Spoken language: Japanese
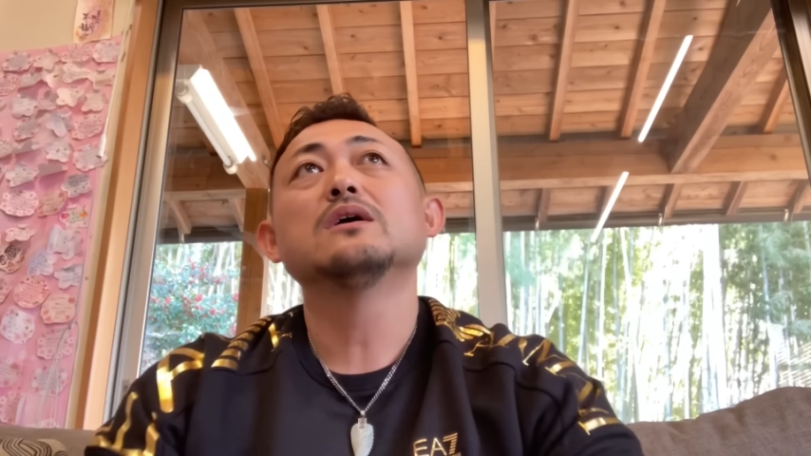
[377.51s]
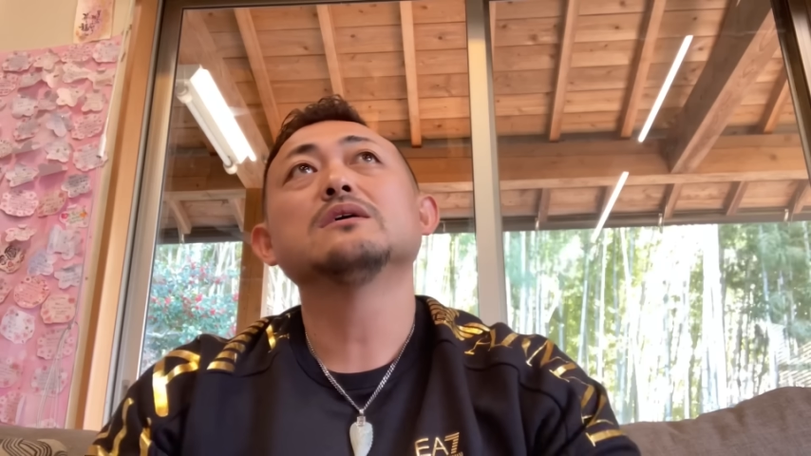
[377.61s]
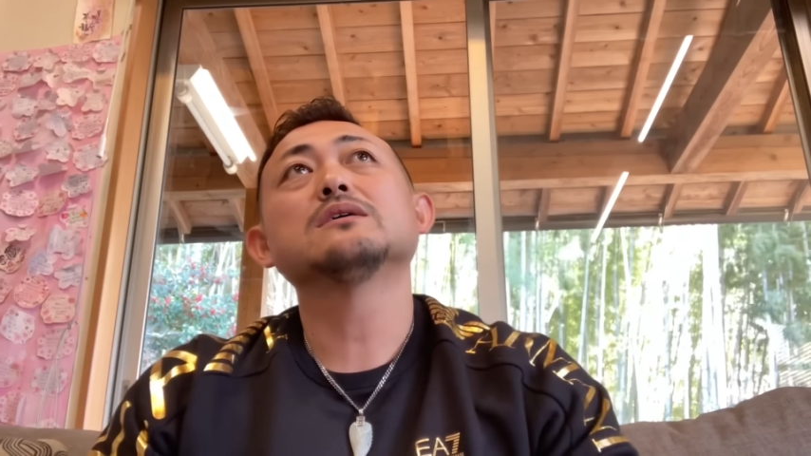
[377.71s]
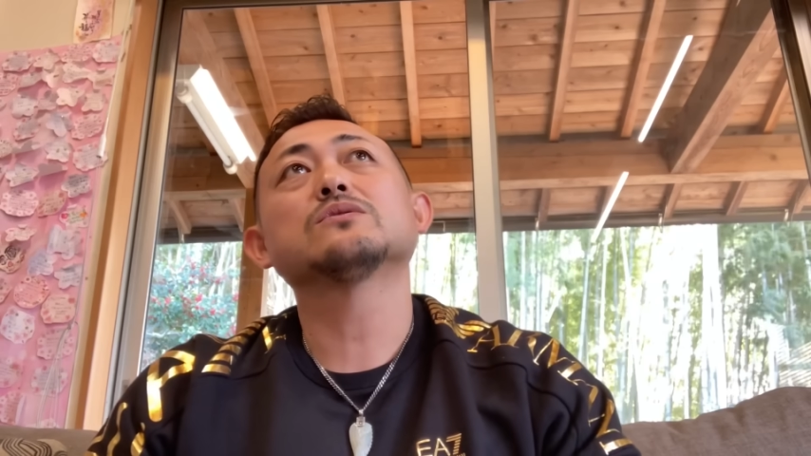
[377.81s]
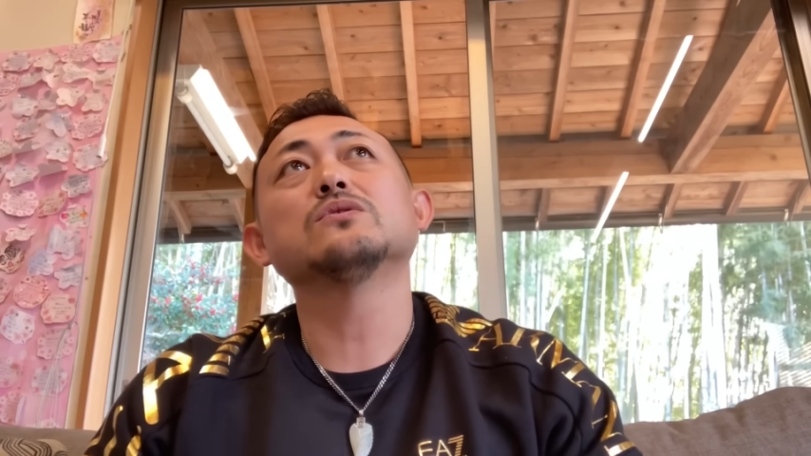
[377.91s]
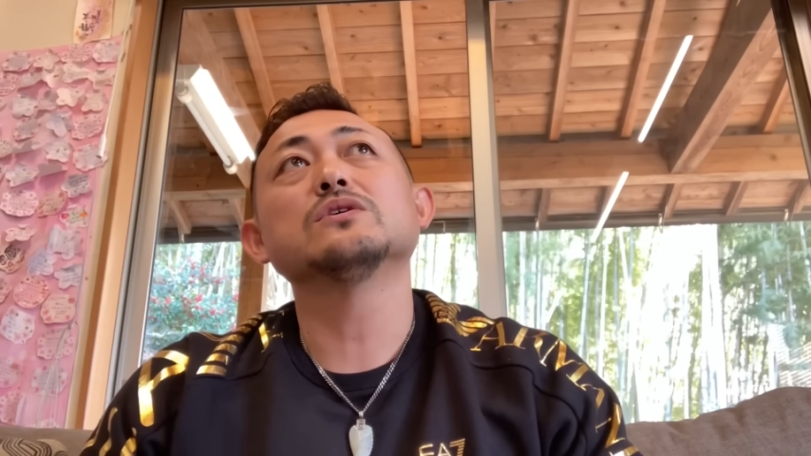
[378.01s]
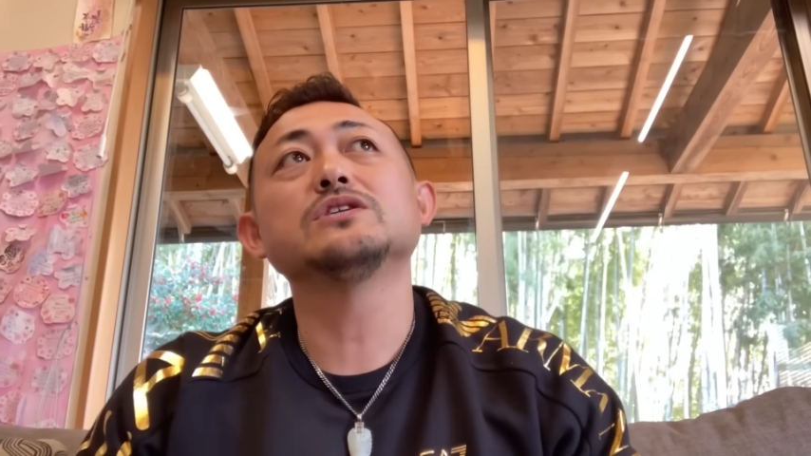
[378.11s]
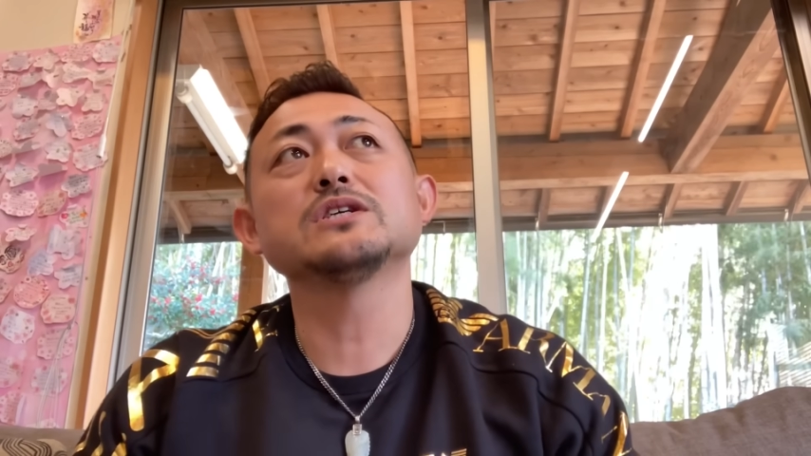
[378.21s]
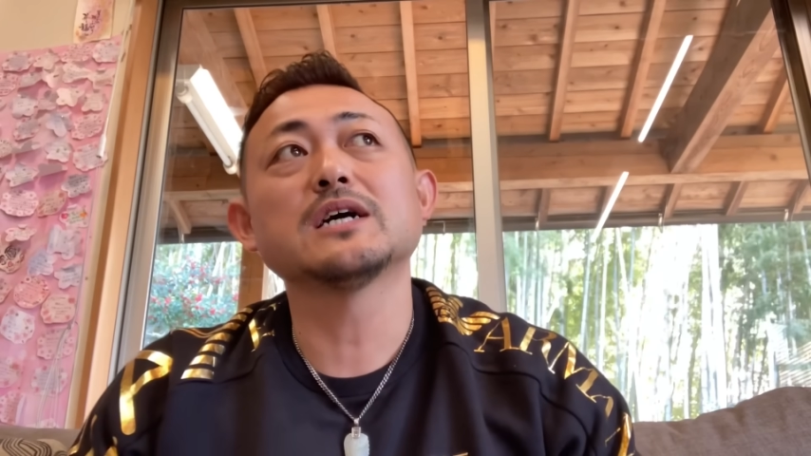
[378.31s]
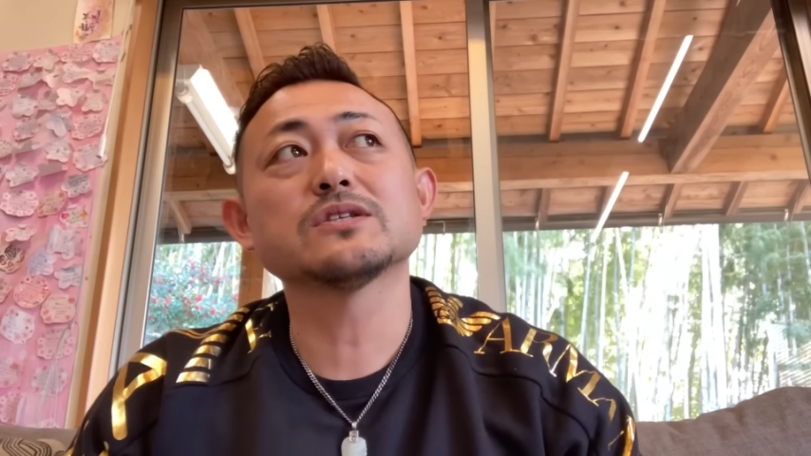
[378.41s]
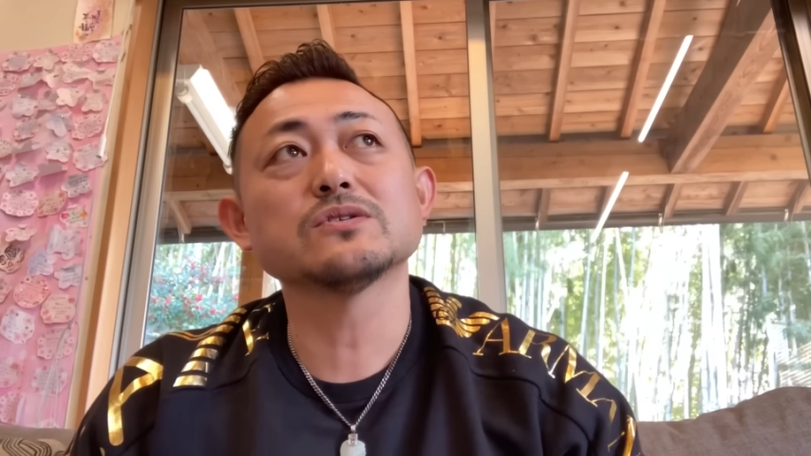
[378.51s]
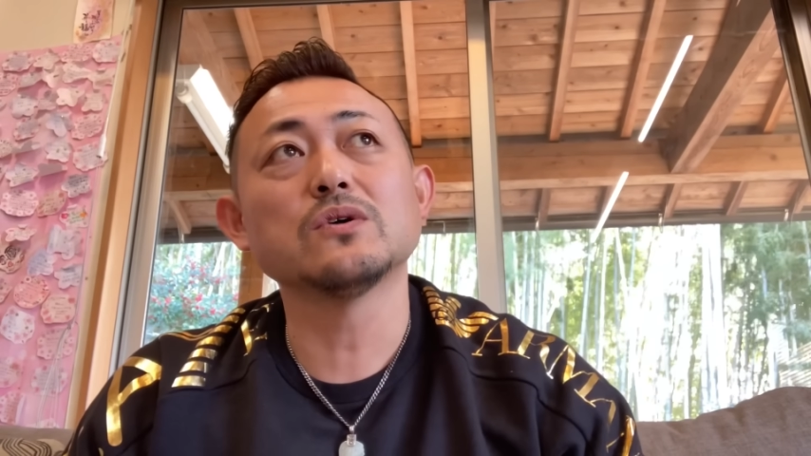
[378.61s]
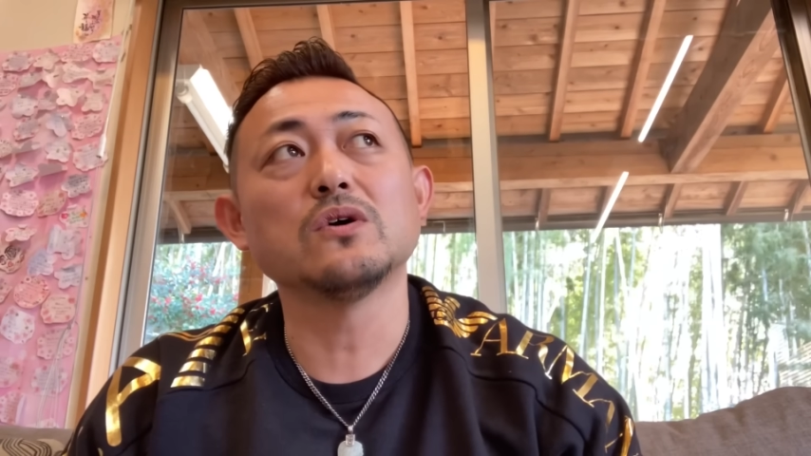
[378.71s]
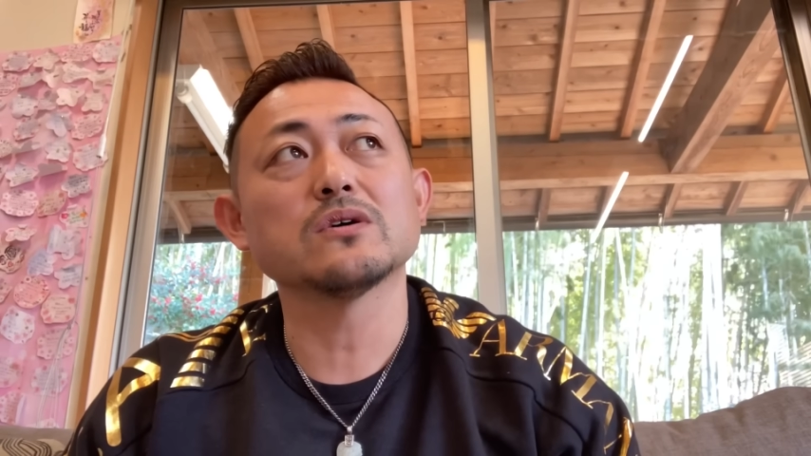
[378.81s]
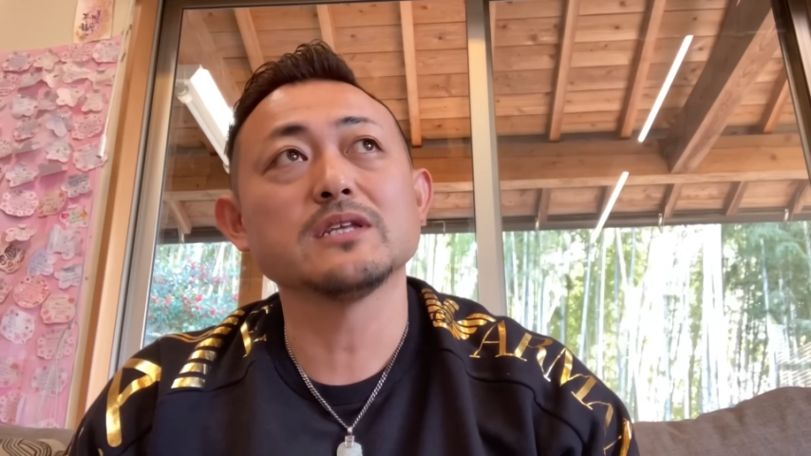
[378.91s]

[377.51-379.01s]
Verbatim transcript: えっと、1月の